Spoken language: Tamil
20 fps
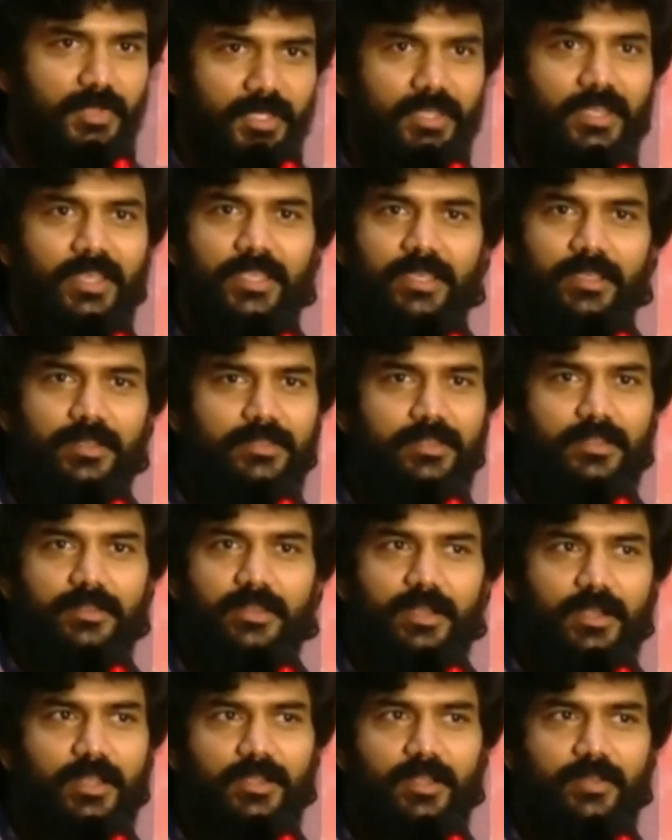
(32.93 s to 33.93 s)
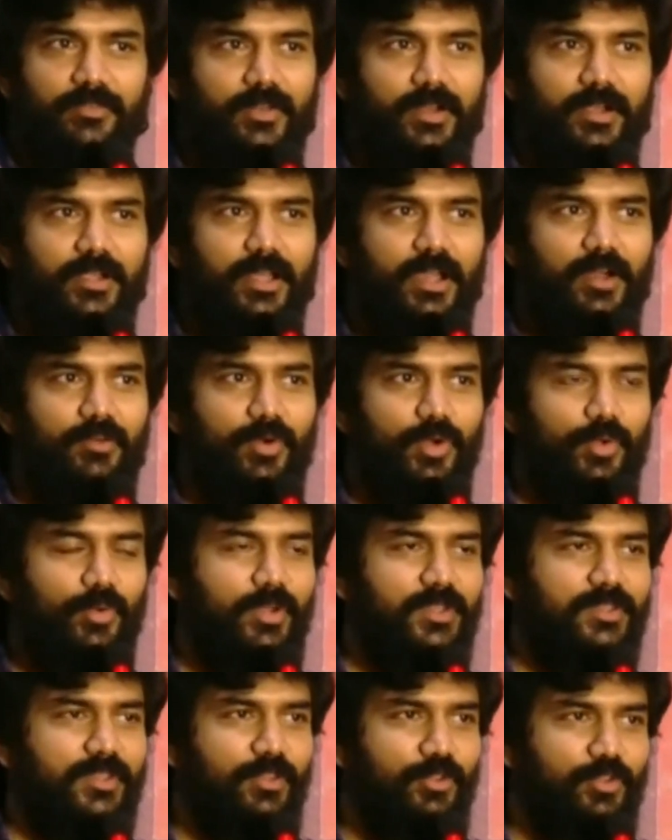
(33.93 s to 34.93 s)
இன்றைக்கி இருந்திருந்தானா டெஃபினட்டாக
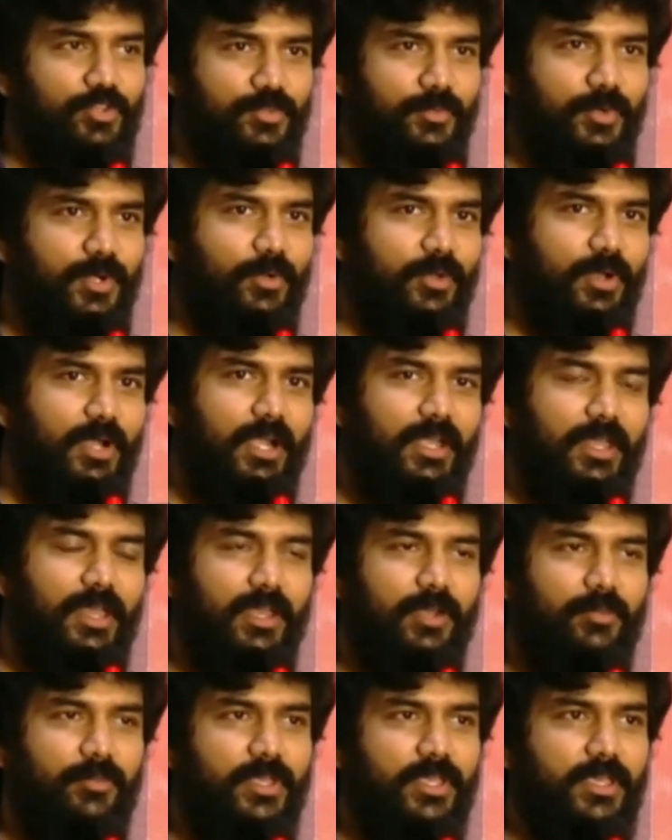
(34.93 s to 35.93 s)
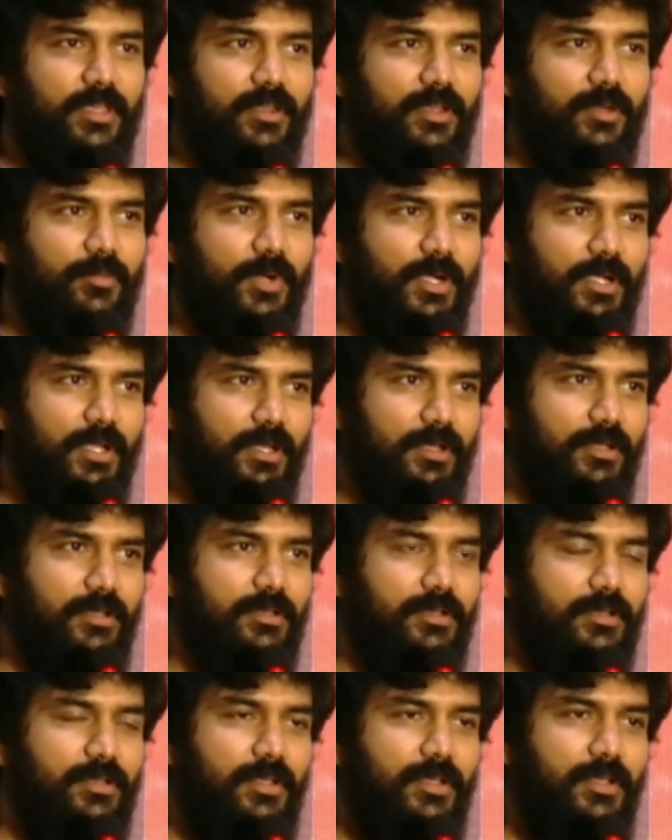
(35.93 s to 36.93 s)
அவனோட சந்தோஷமான ஒரு ஆள் யாருமே இங்கே இருக்க மாட்டாங்க
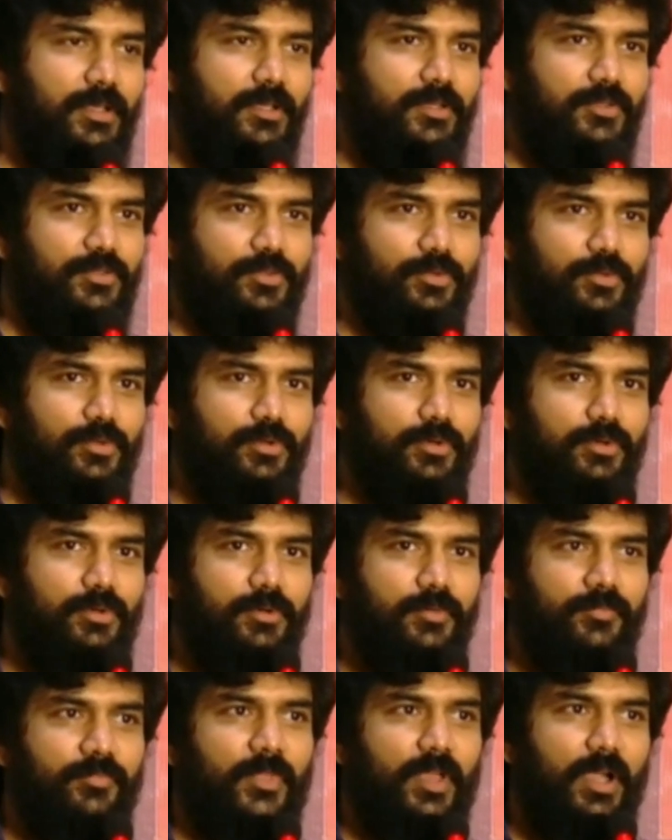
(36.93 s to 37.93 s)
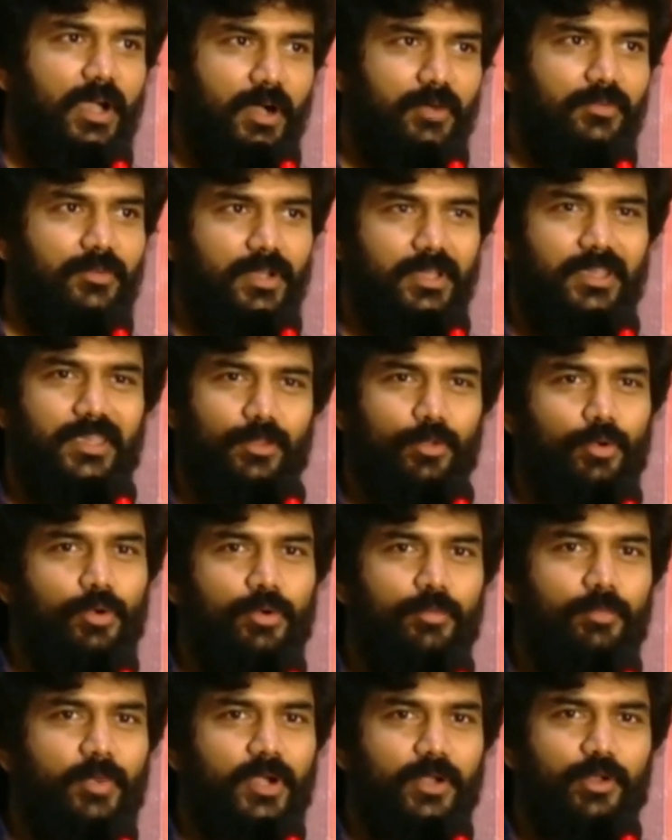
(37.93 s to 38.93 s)
ஸோ அவனுக்கு ஏதோ
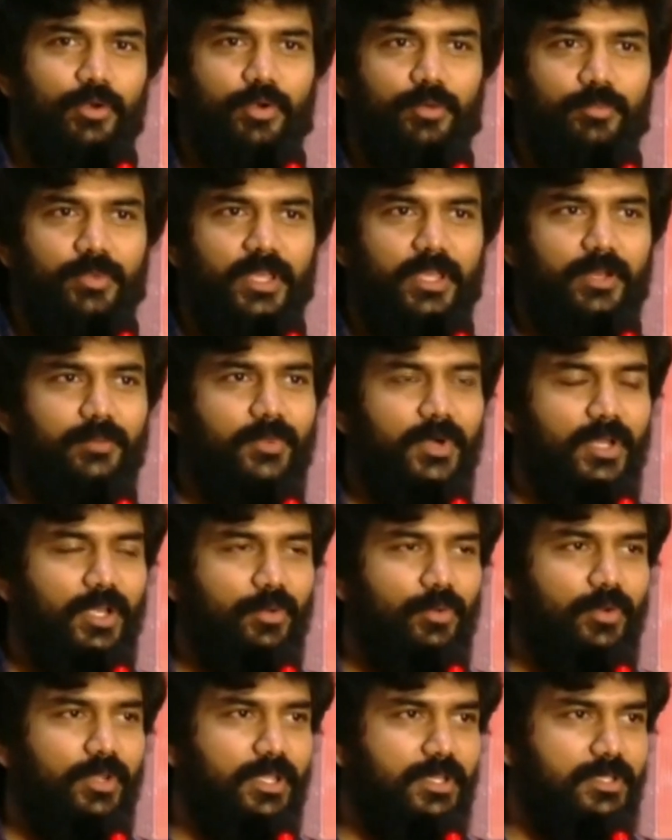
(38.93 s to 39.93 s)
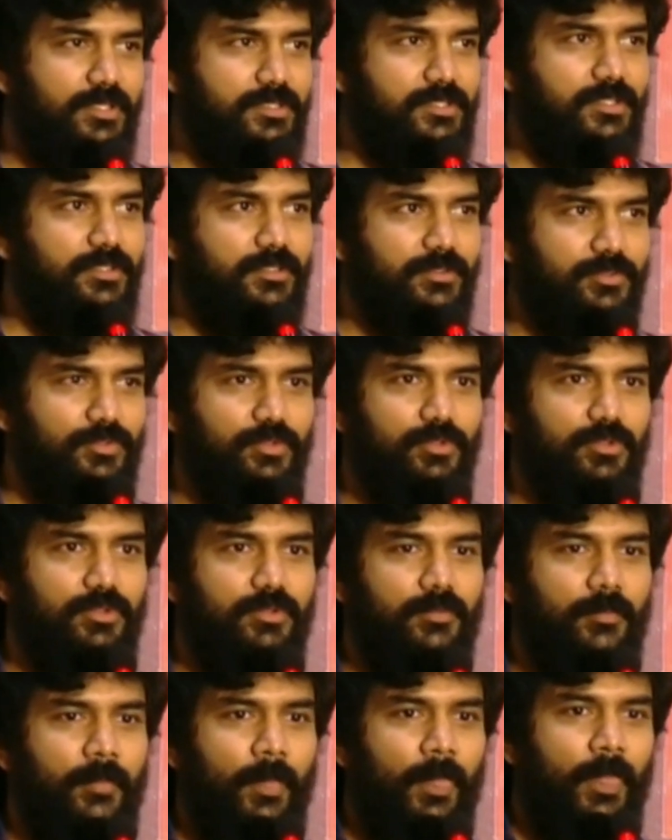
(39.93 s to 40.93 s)
ஒன்று பண்ணணும் அப்படிங்கிற மாதிரி ஒன்று இருந்துச்சு ஸோ
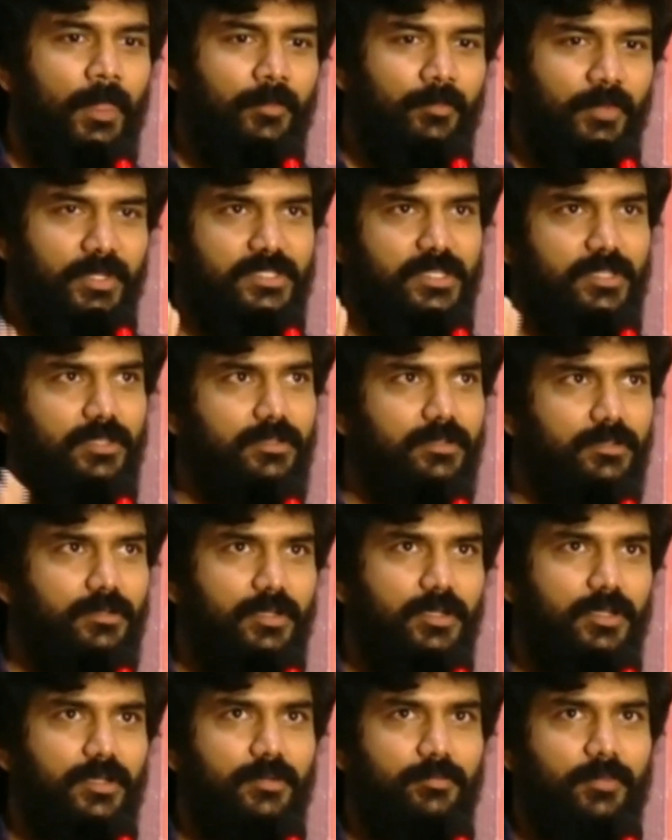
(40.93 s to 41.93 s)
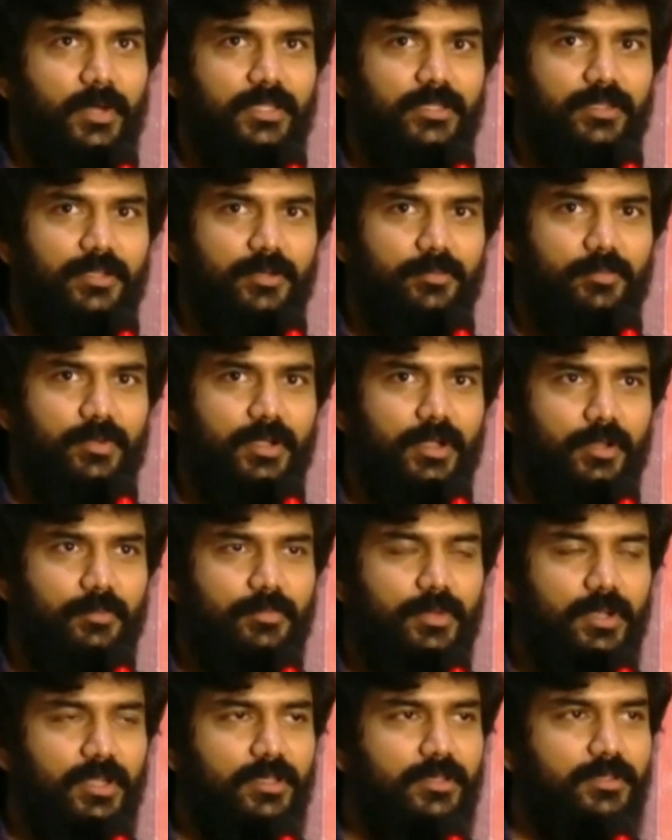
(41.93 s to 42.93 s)
மச்சான் பார்த்துட்ருப்பேன்
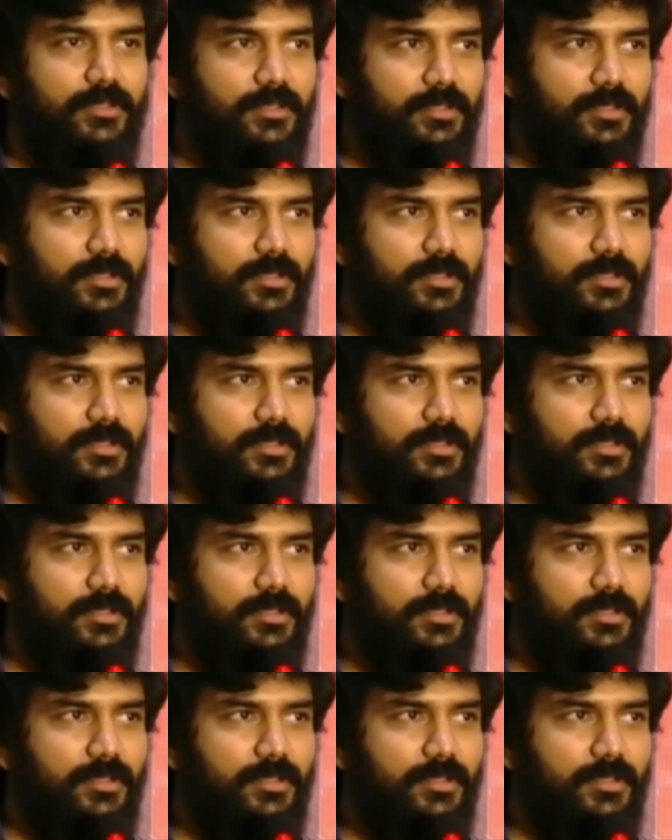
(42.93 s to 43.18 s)
நம்புகிறேன்